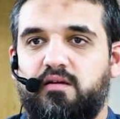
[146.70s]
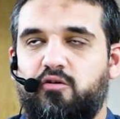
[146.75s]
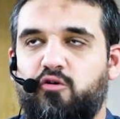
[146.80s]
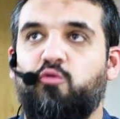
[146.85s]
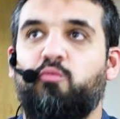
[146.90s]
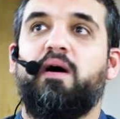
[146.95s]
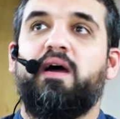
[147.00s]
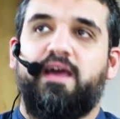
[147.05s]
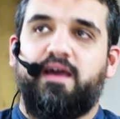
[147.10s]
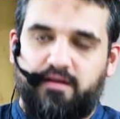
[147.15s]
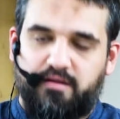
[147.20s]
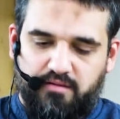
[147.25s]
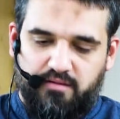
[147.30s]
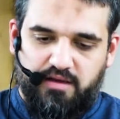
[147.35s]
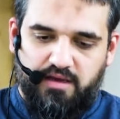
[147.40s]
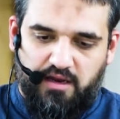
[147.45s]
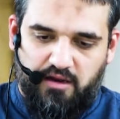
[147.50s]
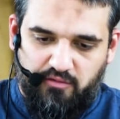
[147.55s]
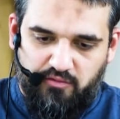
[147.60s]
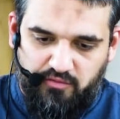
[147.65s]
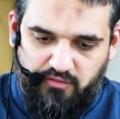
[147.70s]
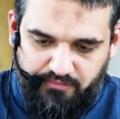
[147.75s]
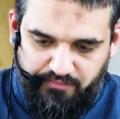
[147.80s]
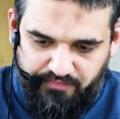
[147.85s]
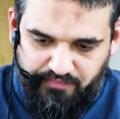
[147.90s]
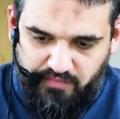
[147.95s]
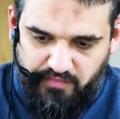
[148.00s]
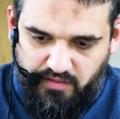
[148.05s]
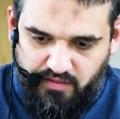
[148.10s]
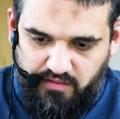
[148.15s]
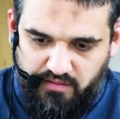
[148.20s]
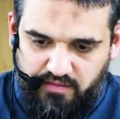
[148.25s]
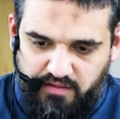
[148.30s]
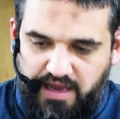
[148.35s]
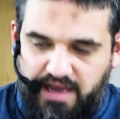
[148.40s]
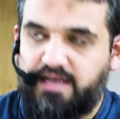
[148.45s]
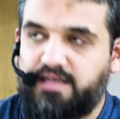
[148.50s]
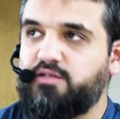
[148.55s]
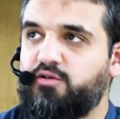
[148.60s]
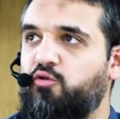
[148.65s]
Umair, genau.
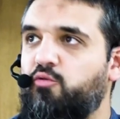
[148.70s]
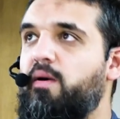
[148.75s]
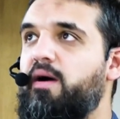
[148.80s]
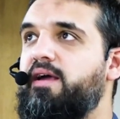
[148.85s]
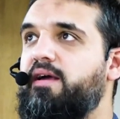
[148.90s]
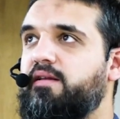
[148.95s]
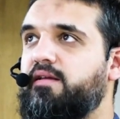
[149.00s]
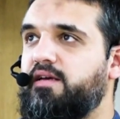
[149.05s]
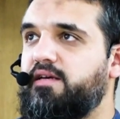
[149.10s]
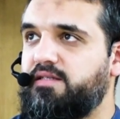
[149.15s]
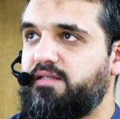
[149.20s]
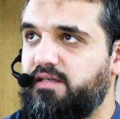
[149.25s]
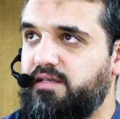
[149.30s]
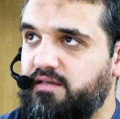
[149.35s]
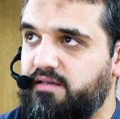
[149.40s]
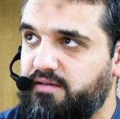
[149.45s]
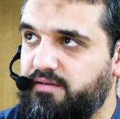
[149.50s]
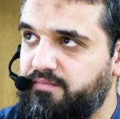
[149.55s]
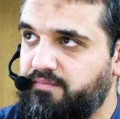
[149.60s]
Er hieß Umair, richtig.